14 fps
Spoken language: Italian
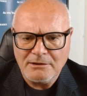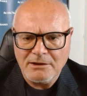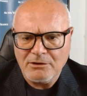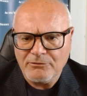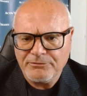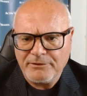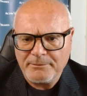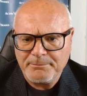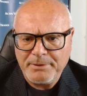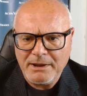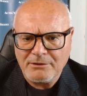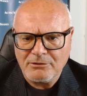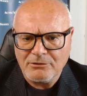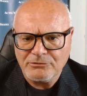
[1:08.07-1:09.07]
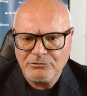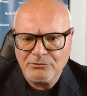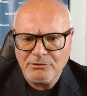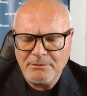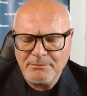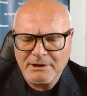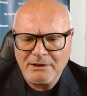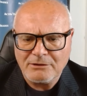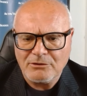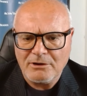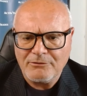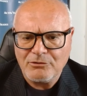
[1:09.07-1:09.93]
dei non far payrolls, quindi il mercato del